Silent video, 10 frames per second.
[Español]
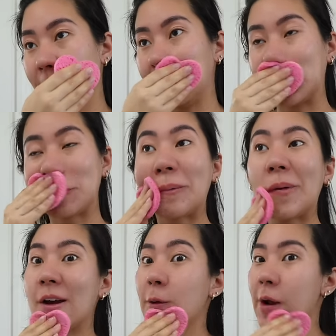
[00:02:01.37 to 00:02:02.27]
entonces
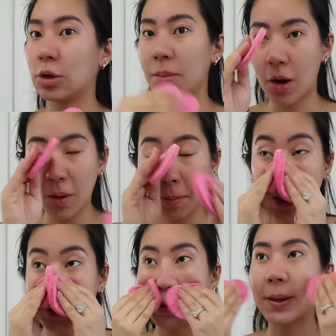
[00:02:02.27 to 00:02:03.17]
pues no he tomado
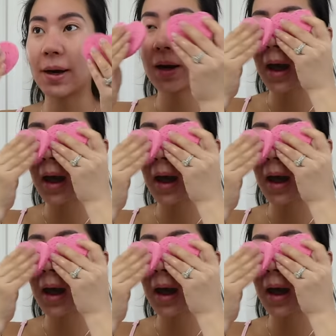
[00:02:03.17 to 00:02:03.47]
medicina ni